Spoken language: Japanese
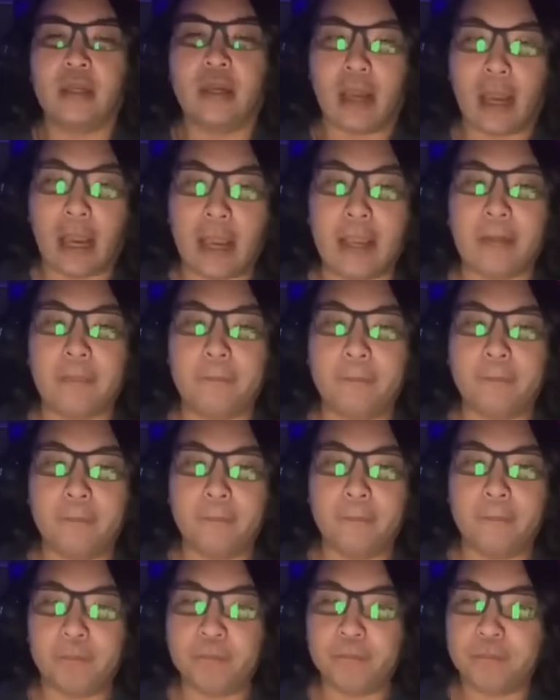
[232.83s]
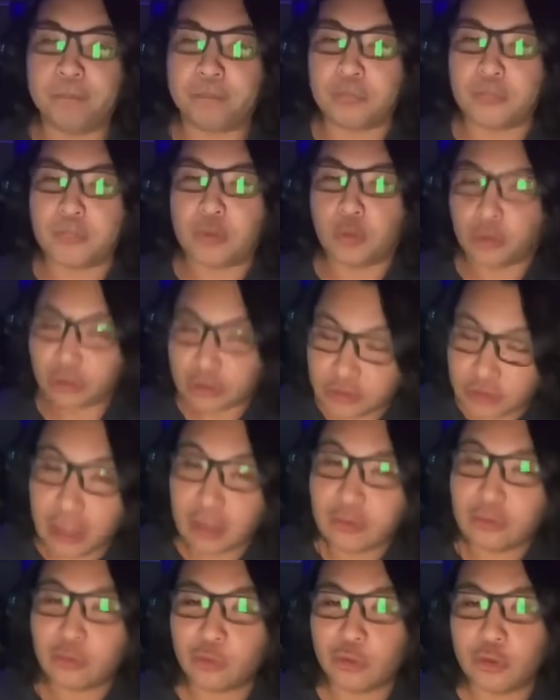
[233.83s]
はい。これ
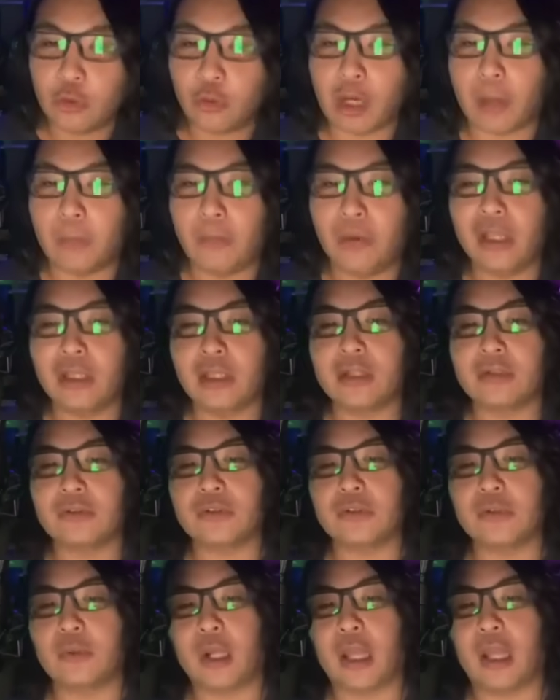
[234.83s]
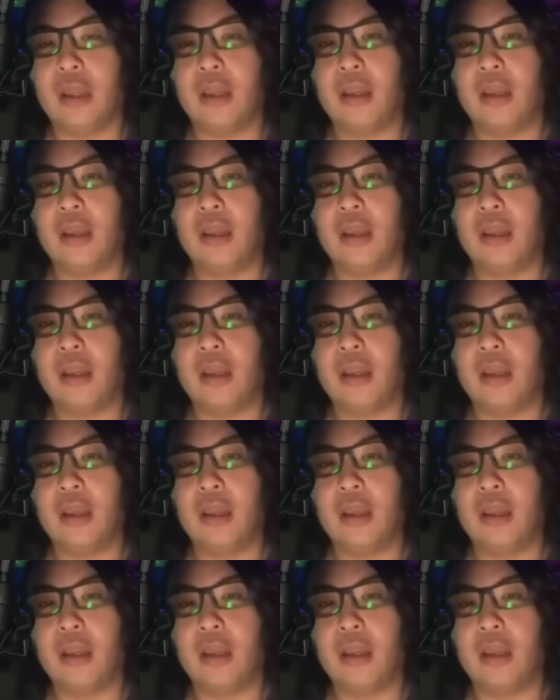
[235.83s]
ちゃんと許可も得てるんですよ、これ。